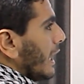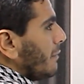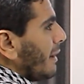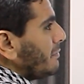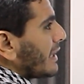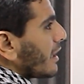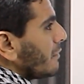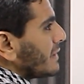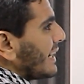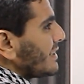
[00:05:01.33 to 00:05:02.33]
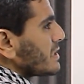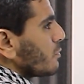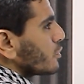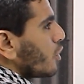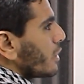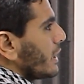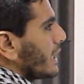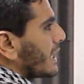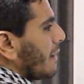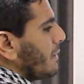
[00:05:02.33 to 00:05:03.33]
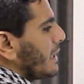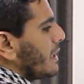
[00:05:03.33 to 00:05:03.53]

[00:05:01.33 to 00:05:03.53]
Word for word: المبدا رقم ثلاثة اسمه الدور الايجابي